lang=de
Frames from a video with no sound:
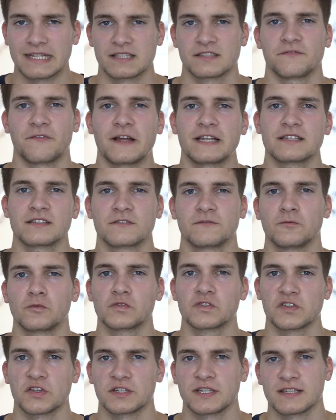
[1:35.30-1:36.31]
ein zweites
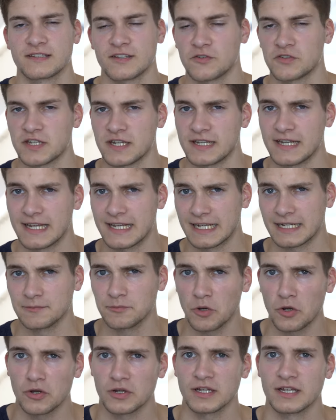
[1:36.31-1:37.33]
Flugzeug, das
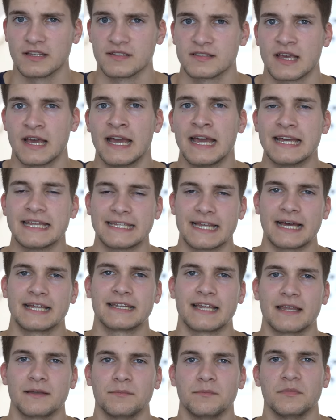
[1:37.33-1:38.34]
auseinandergebrochen ist, da
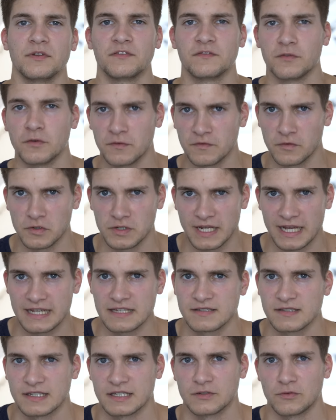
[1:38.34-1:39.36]
dann mit
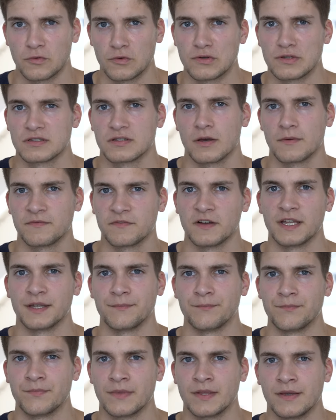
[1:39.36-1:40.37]
35
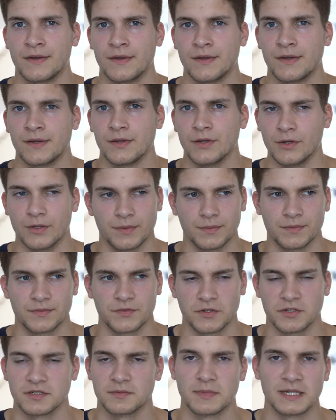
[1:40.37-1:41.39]
Todesopfern. Ja,
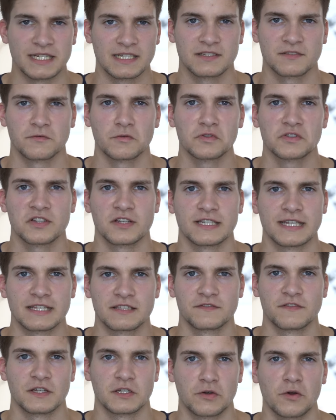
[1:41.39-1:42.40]
sollte man das Flugzeug
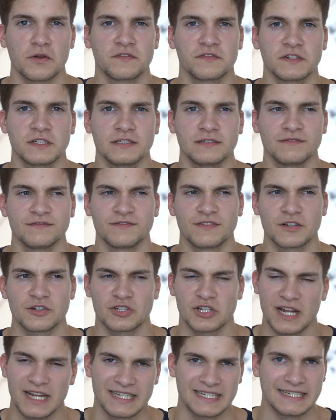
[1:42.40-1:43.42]
jetzt verteufeln?
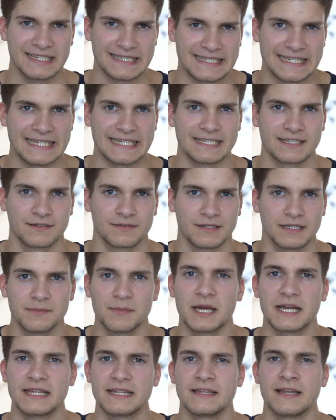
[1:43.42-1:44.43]
Wahrscheinlich nicht.
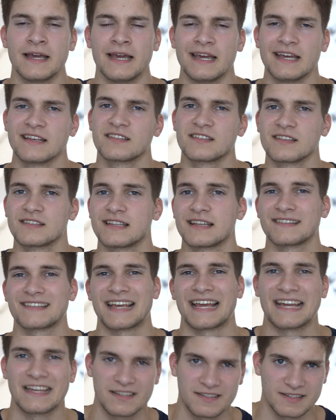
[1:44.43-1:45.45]
Immerhin ist es das
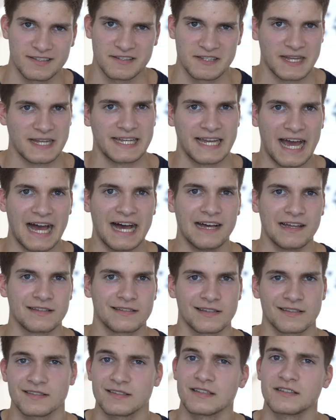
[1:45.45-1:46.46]
erste seiner
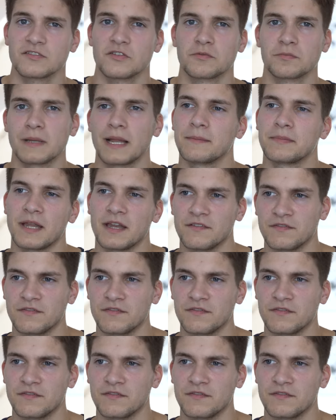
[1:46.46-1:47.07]
Art. Es ist und bleibt